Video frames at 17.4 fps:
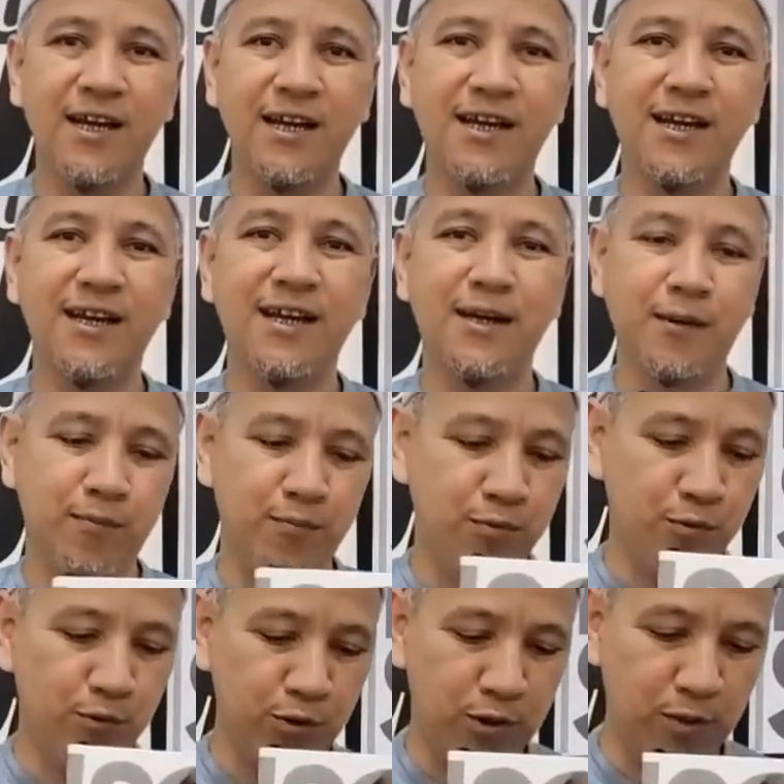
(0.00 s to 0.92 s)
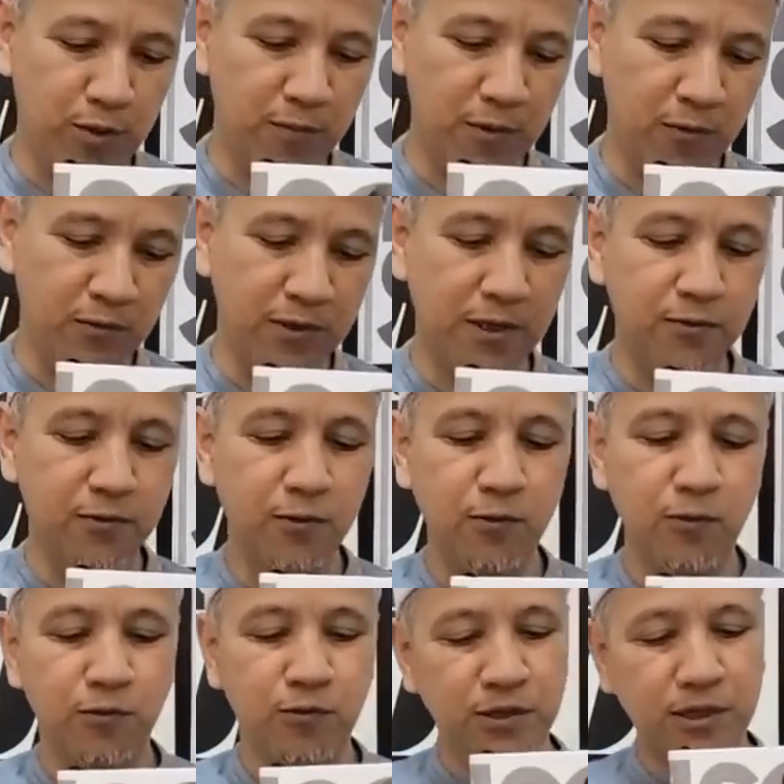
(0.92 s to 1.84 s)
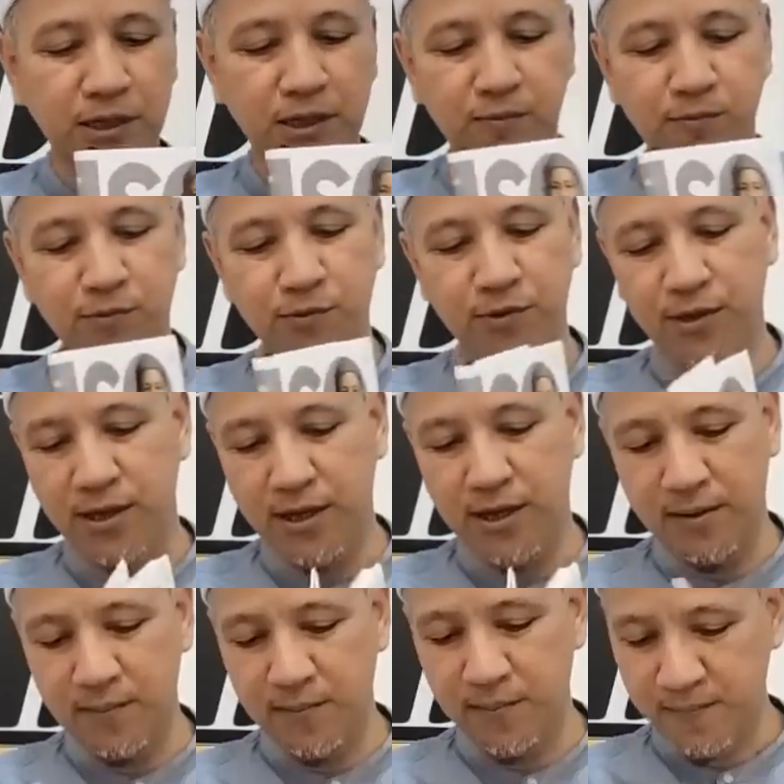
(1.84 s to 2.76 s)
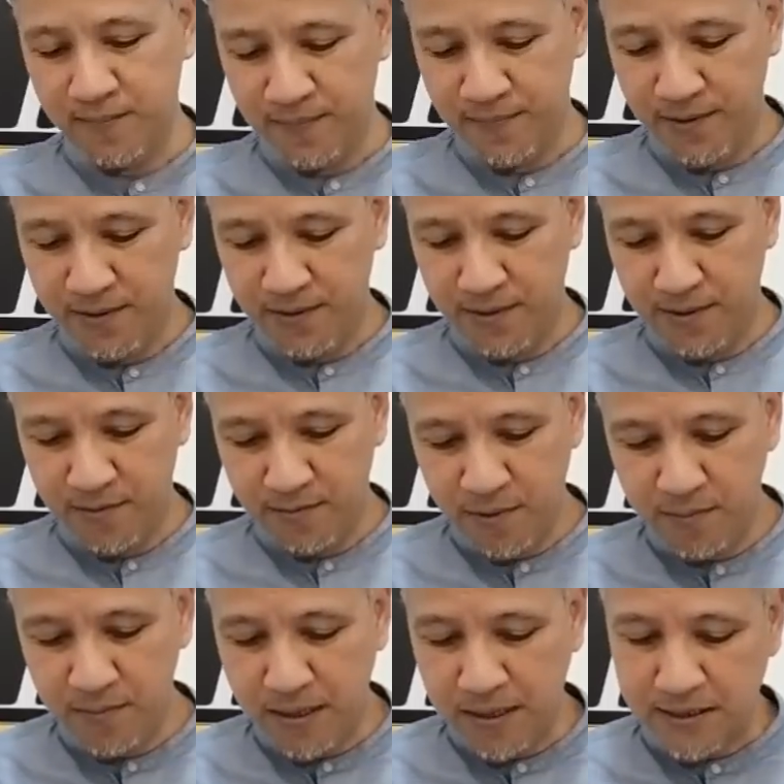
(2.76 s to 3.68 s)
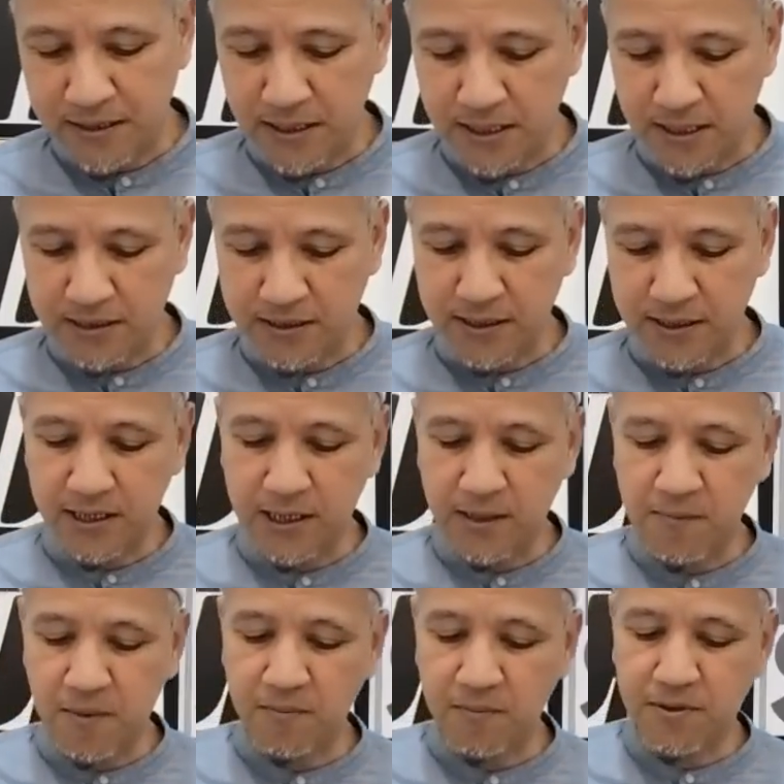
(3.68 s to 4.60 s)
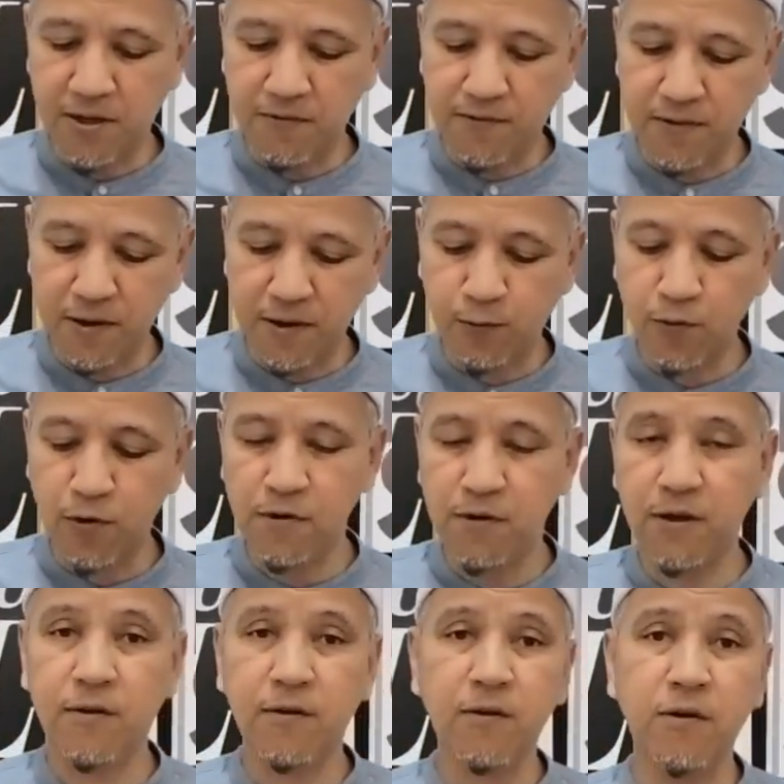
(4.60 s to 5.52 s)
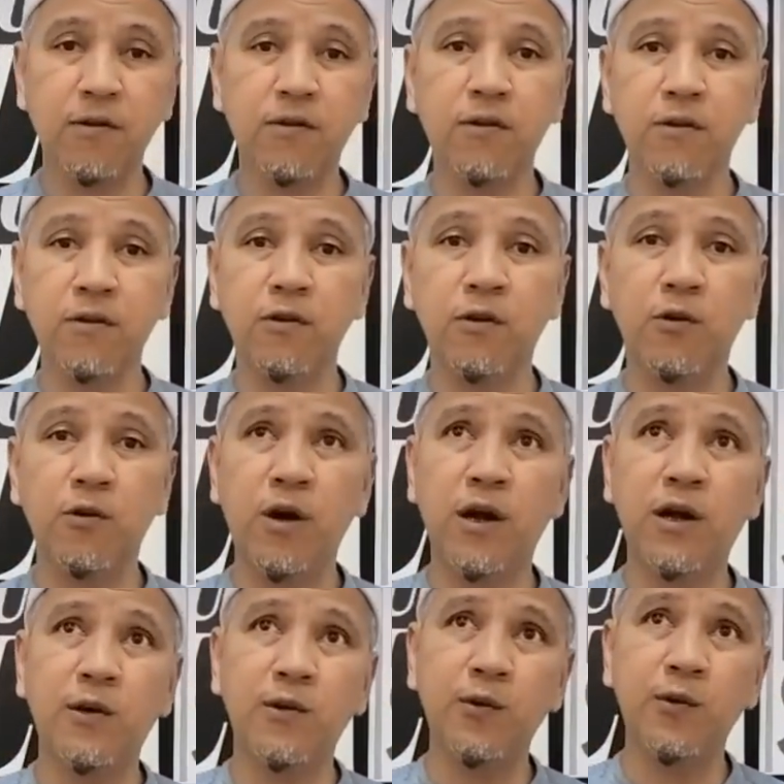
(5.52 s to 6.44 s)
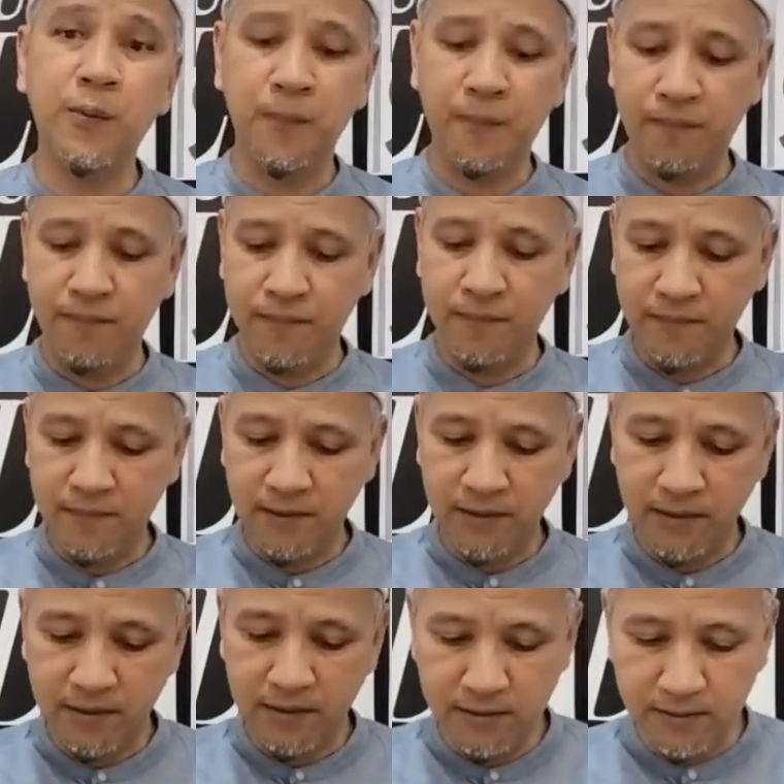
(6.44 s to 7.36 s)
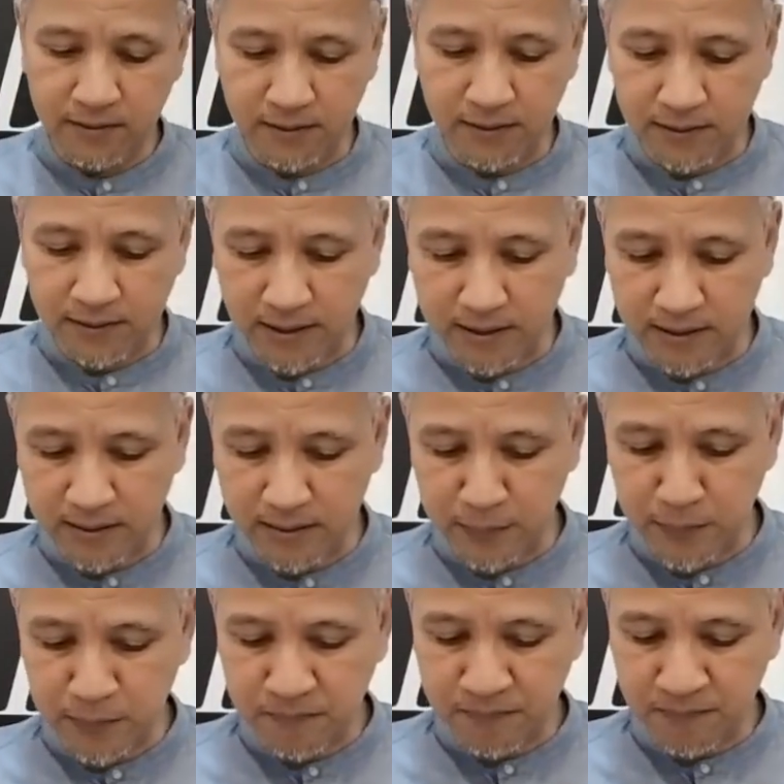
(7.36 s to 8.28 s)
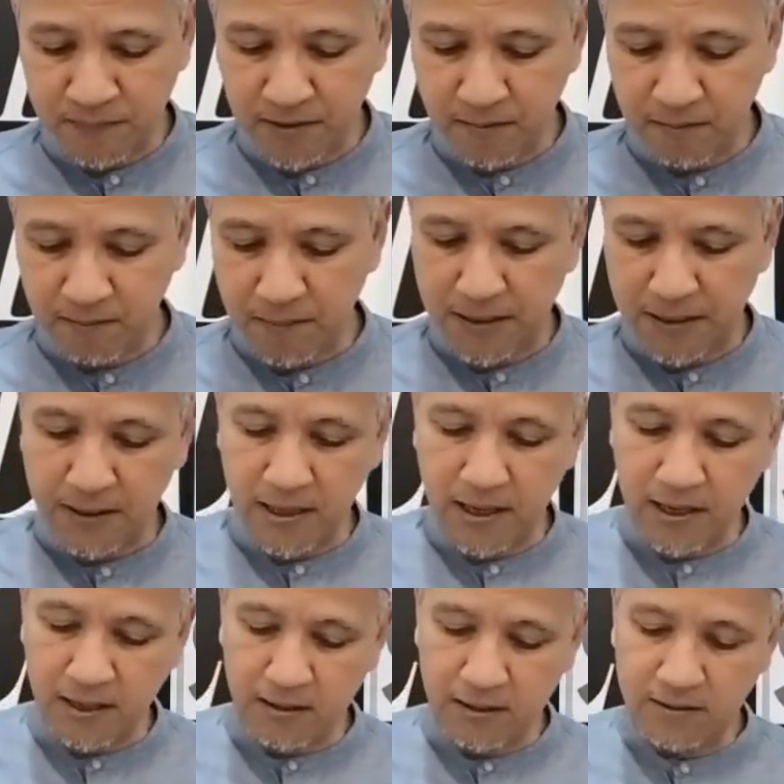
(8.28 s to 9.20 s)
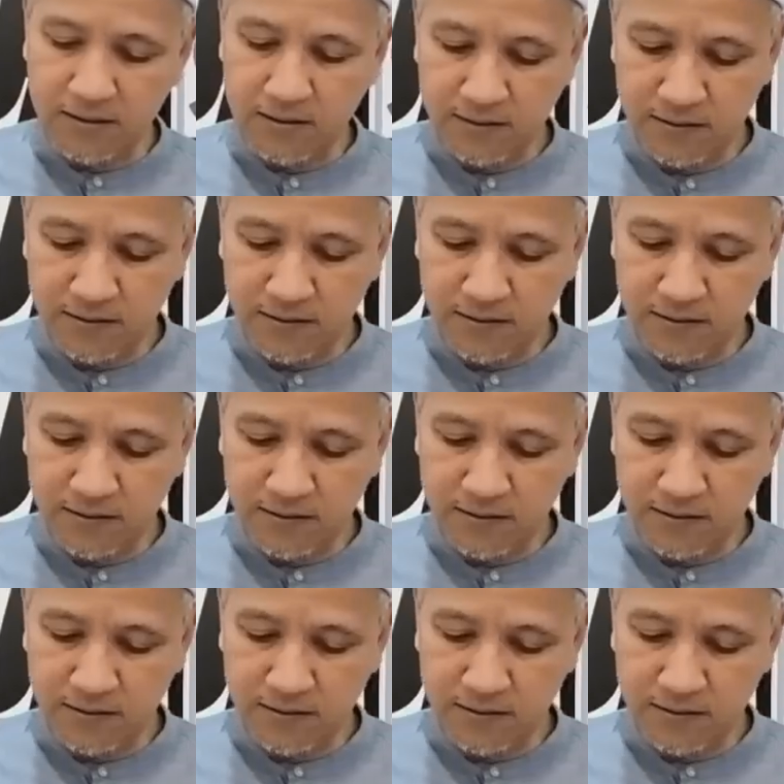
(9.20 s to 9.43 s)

Eh, buku terbaru saya Solusi kemudian membaca nasihat Imam Ja'far as sadiq radhiyallahu anhu tentang empat hal